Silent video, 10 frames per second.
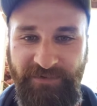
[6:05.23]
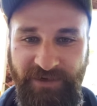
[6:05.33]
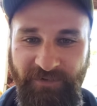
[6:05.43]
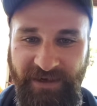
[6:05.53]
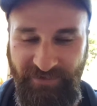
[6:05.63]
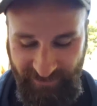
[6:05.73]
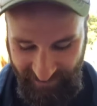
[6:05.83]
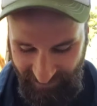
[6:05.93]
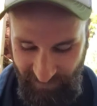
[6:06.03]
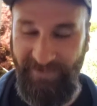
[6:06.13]
Es una buena
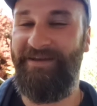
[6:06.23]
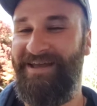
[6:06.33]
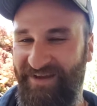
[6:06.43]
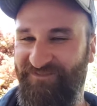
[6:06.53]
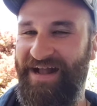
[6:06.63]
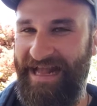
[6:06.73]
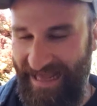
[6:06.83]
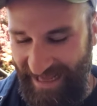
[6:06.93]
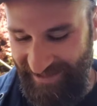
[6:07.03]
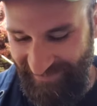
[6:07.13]
sensación. Es
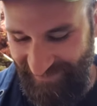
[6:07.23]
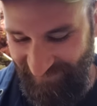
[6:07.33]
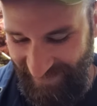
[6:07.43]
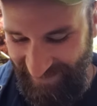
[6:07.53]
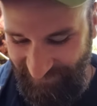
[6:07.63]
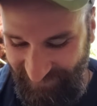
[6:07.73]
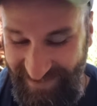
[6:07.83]
bacán, es bacán.